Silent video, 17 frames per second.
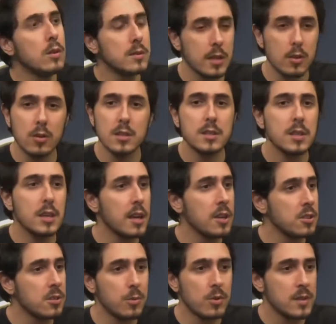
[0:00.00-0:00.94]
outra coisa que
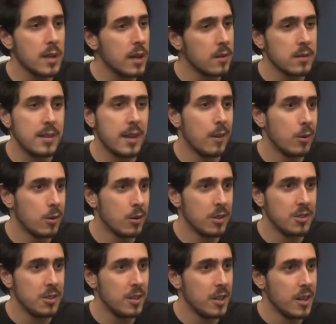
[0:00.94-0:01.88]
enche meu saco até
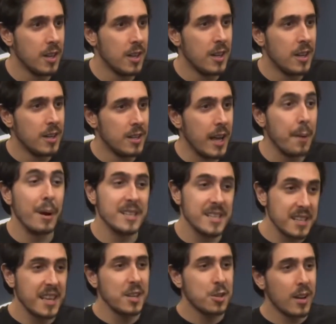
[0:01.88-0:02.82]
hoje. Né? Mas
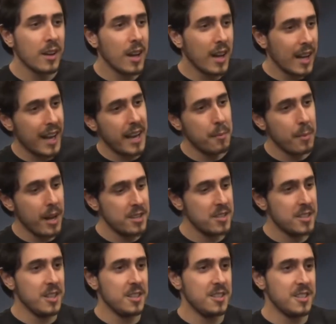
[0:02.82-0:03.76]
esse que a gente já que é a galera mais
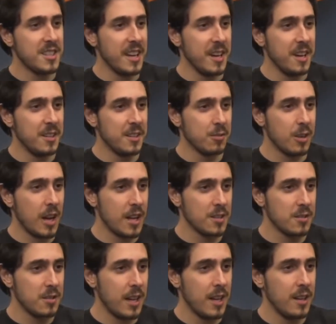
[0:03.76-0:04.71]
de, de, esquerda, no
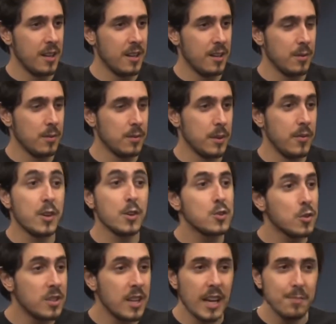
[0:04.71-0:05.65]
caso, né? Entendi. É porque eu
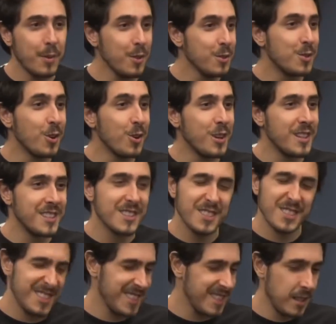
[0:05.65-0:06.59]
sou odiado pelos dois.
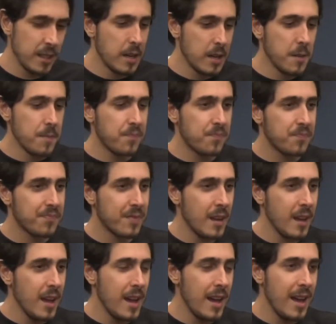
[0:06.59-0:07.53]
Assim. Tá bom, né?
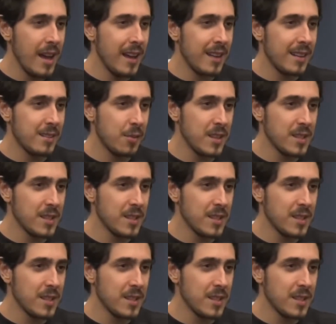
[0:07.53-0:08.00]
É, tô